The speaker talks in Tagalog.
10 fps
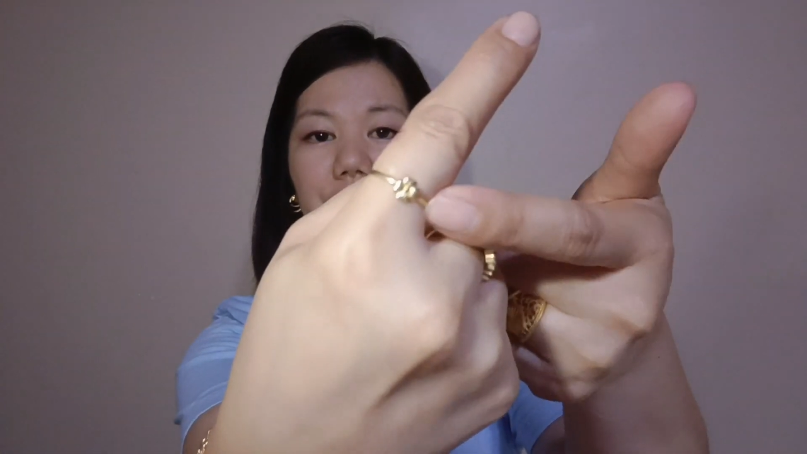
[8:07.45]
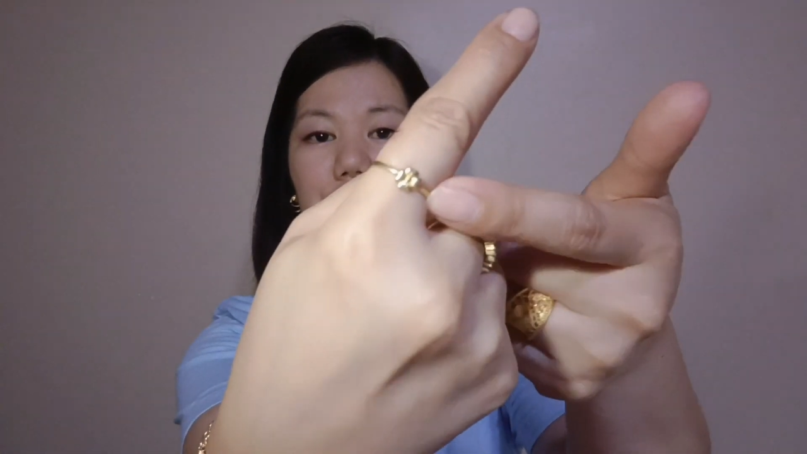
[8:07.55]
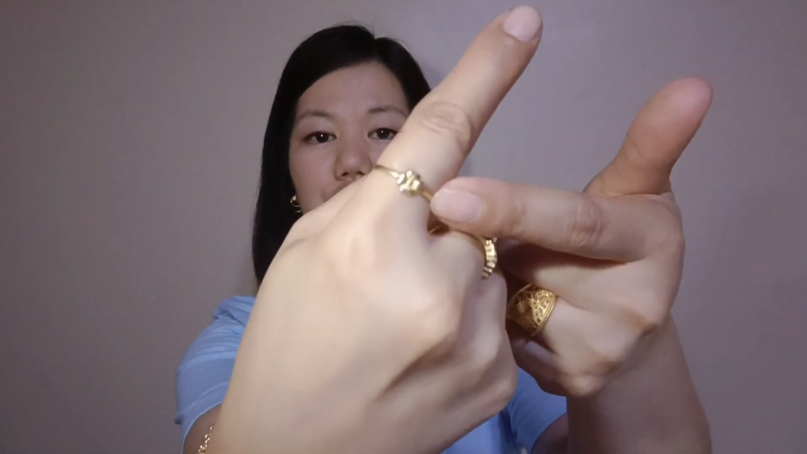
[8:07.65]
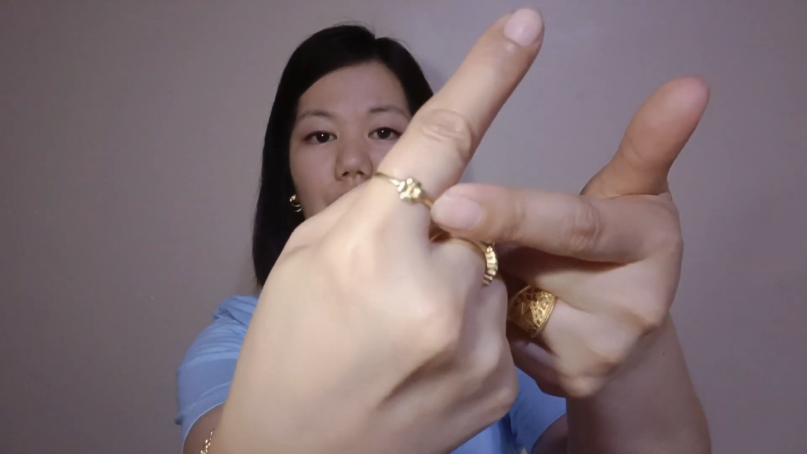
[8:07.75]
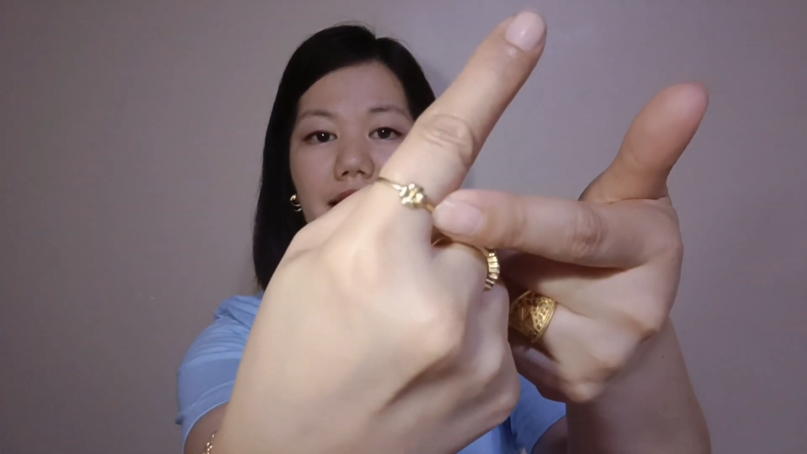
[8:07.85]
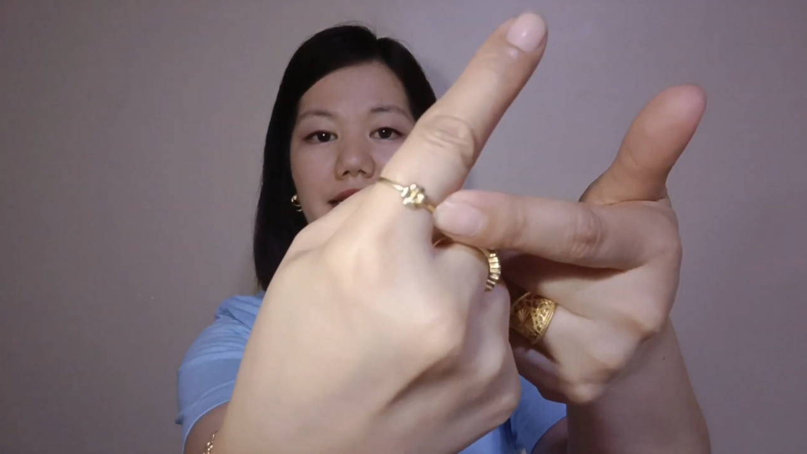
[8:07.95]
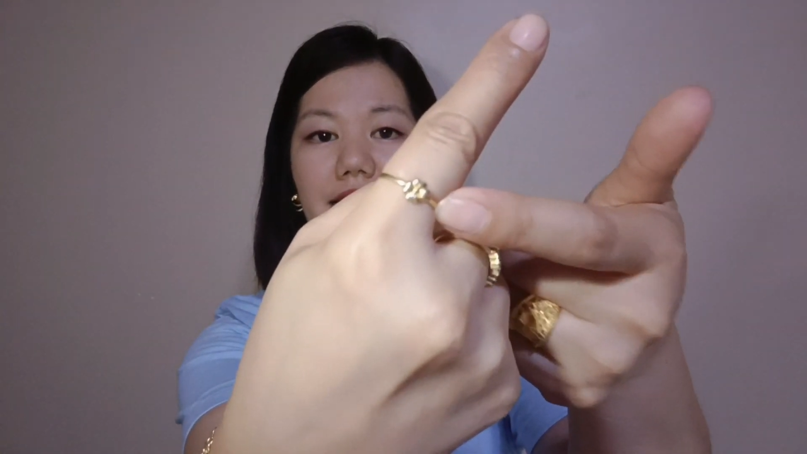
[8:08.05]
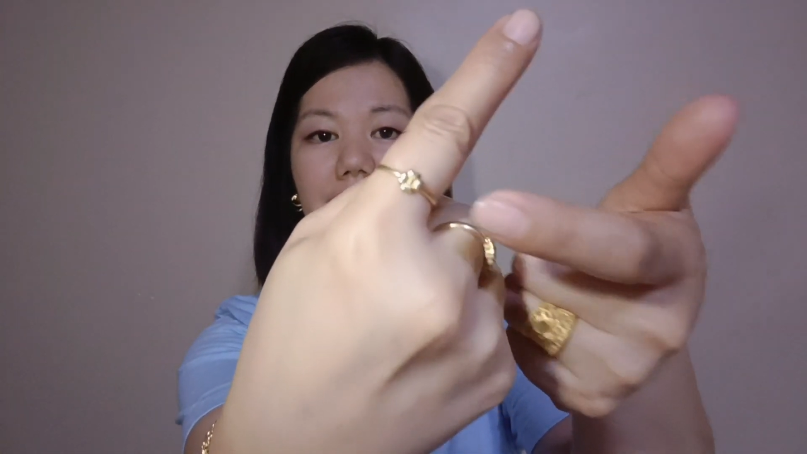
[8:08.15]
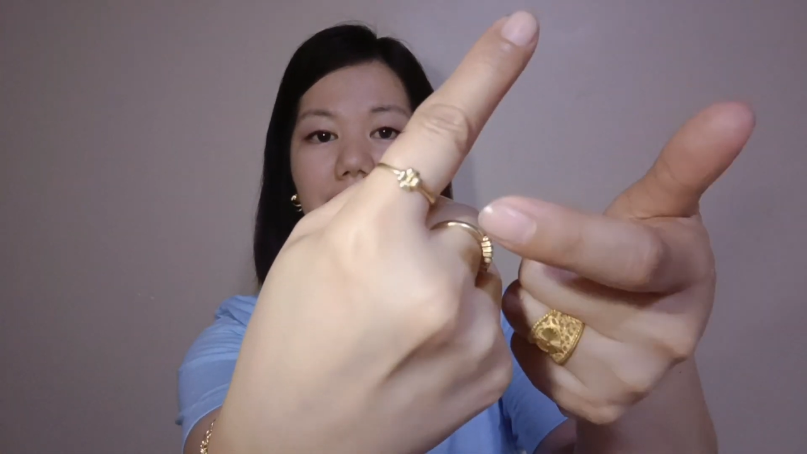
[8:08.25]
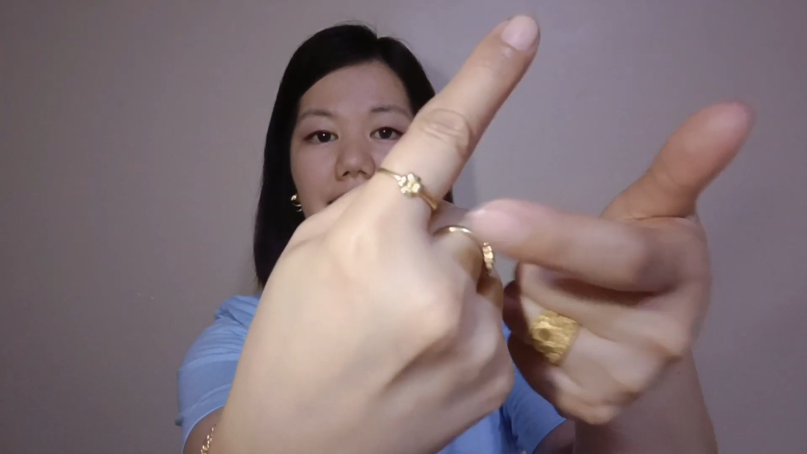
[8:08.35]
prinisyoan
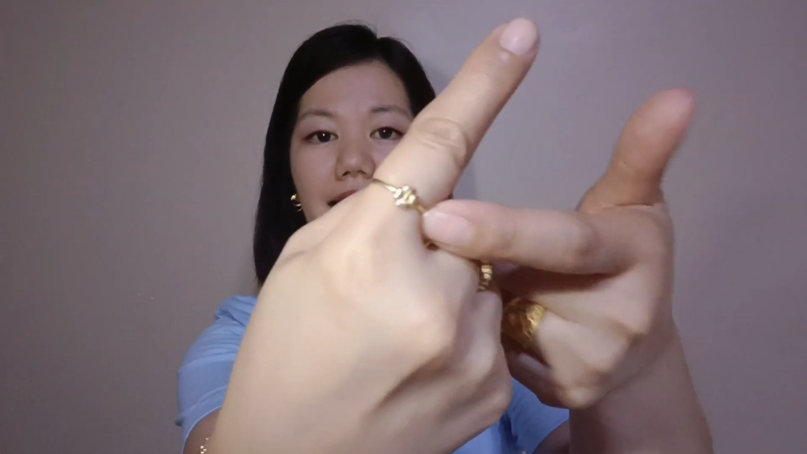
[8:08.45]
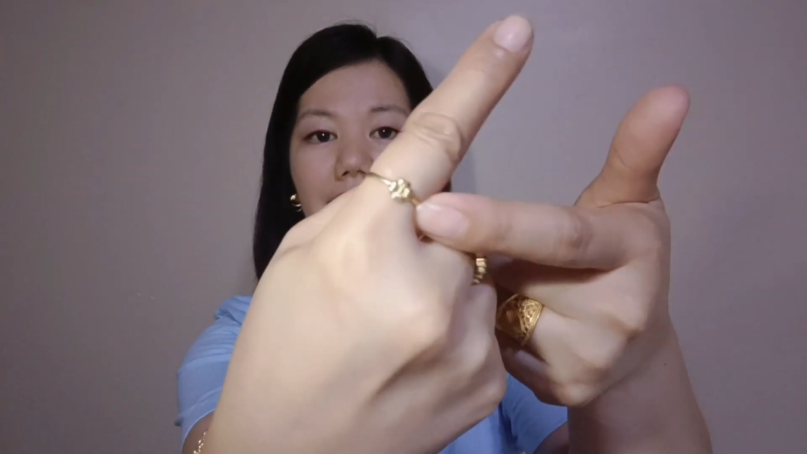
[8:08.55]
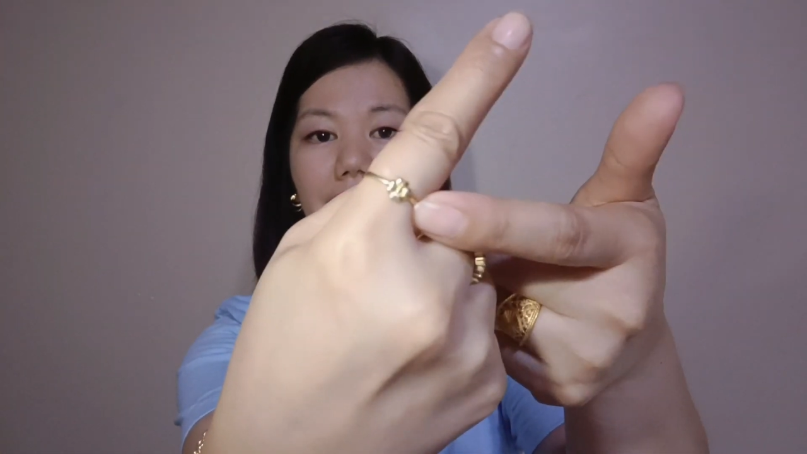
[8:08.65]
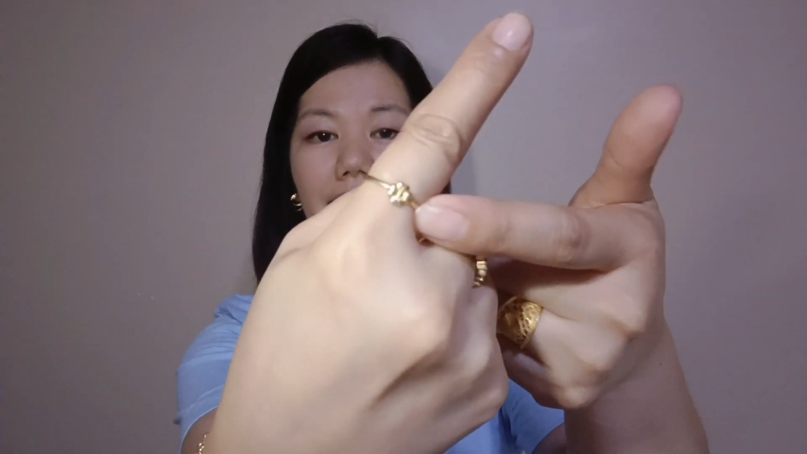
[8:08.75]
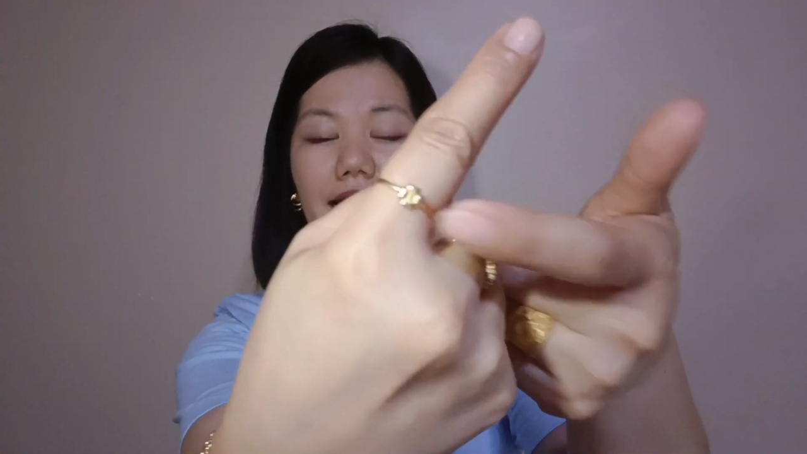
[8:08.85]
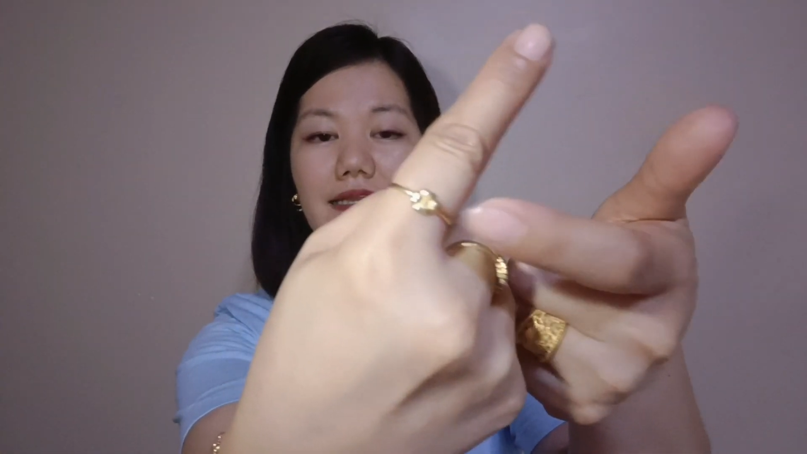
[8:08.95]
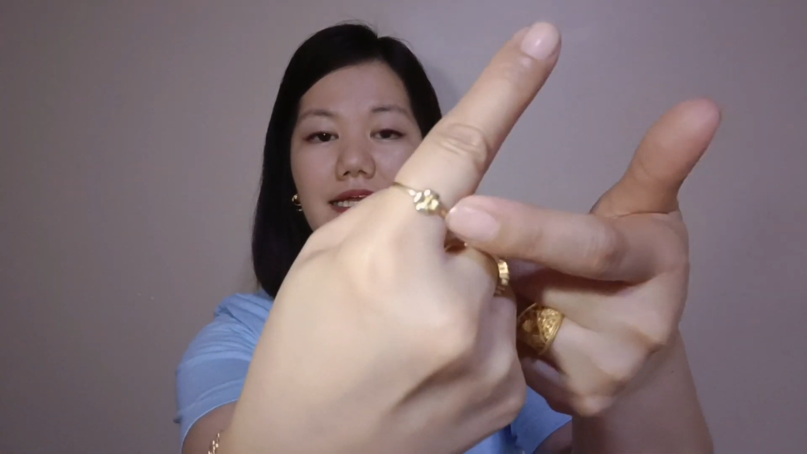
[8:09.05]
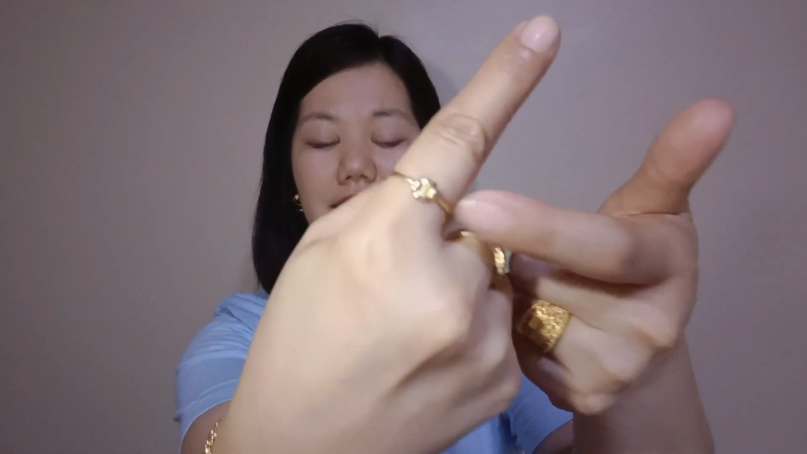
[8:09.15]
niya ng uh, ah,